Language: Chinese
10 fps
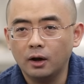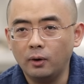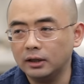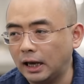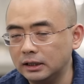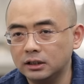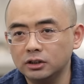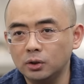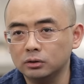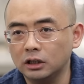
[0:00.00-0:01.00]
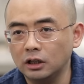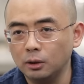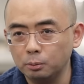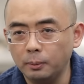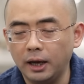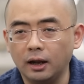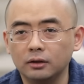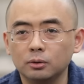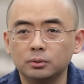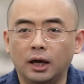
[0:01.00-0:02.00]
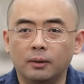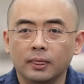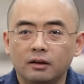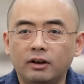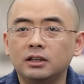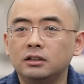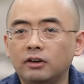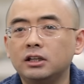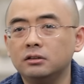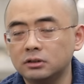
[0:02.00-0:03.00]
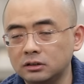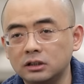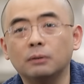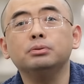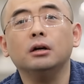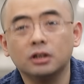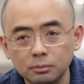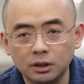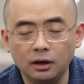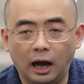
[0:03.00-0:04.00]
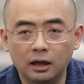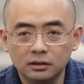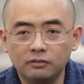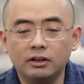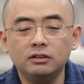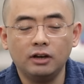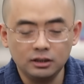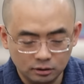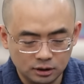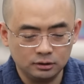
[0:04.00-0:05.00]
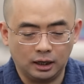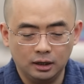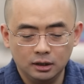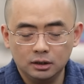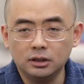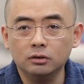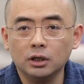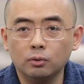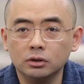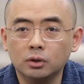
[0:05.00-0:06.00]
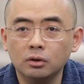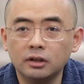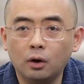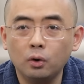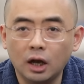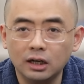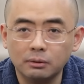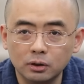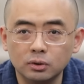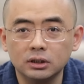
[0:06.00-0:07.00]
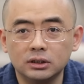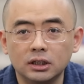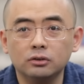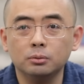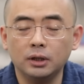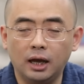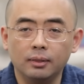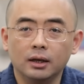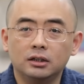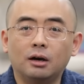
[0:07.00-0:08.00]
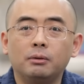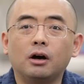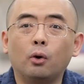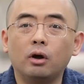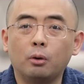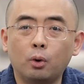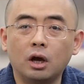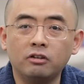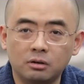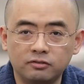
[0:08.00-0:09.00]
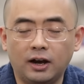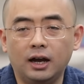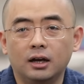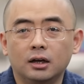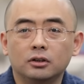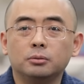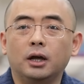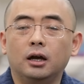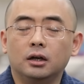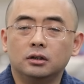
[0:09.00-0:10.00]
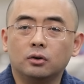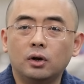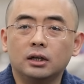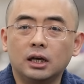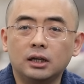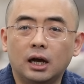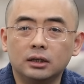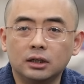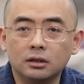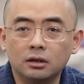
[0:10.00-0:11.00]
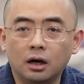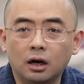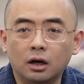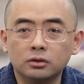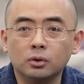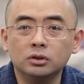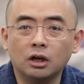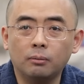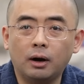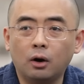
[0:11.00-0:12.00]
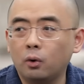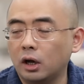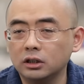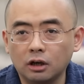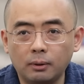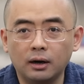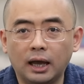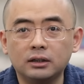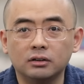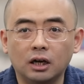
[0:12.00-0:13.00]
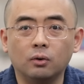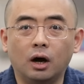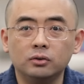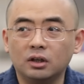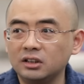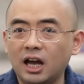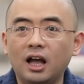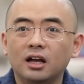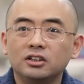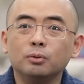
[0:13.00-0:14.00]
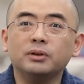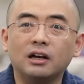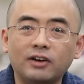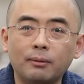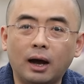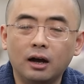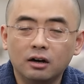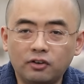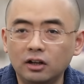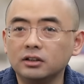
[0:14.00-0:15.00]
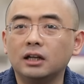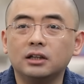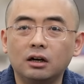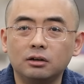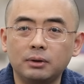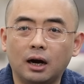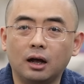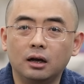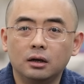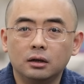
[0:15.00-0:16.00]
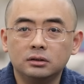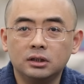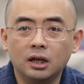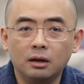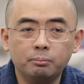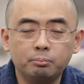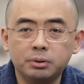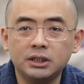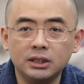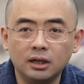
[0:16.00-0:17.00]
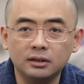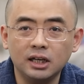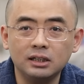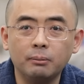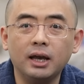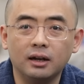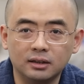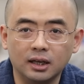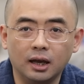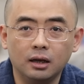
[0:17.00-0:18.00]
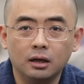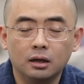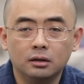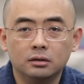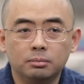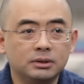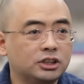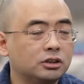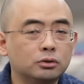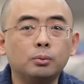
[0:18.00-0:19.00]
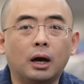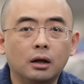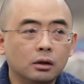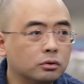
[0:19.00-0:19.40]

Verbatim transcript: 后来他一听之后，他他又不卖了，对不对？万一万一他他也不知道听不听啊，但万一万一要听。呢，然后呢，我又偷偷在会员里边录了一期，对不对？让我们往会会员外面发，对不对？然后过两天呢，这个就有小伙伴，会员的小伙伴来挑战我说，你看你都不敢发吧？房子看跌成什么样了？跌了屁了，跌你妹了跌！他妈吃对吧？